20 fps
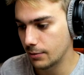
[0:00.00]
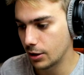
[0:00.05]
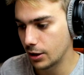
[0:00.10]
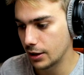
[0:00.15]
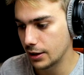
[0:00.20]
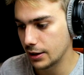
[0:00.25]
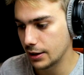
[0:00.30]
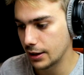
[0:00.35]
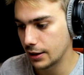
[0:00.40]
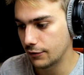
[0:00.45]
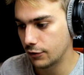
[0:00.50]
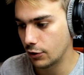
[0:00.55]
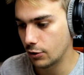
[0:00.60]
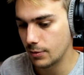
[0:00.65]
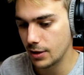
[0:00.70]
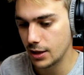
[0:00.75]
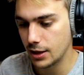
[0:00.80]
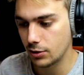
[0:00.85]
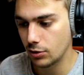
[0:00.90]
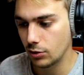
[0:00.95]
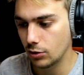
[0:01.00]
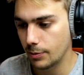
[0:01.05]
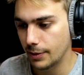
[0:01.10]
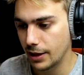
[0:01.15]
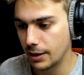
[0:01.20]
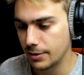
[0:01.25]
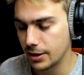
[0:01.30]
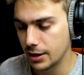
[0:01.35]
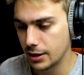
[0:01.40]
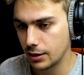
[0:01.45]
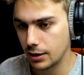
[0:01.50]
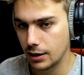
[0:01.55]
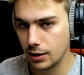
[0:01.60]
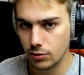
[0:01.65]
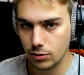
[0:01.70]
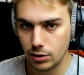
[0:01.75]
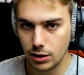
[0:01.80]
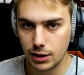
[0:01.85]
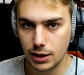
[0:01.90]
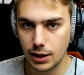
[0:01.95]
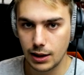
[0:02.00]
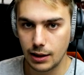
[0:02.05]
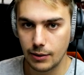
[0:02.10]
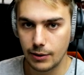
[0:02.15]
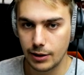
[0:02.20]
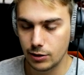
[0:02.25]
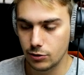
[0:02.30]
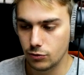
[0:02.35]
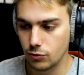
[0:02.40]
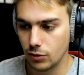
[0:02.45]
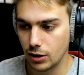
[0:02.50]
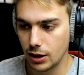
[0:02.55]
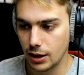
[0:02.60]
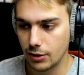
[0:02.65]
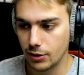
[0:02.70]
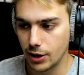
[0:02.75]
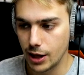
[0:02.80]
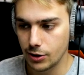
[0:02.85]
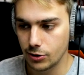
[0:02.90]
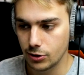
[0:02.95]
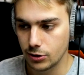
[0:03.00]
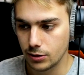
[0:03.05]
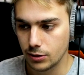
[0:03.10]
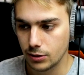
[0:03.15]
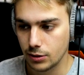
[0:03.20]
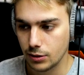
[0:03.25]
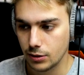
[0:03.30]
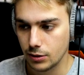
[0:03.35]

moneditas for mí Todo para mí Creo que tiene que haber desbloqueado algo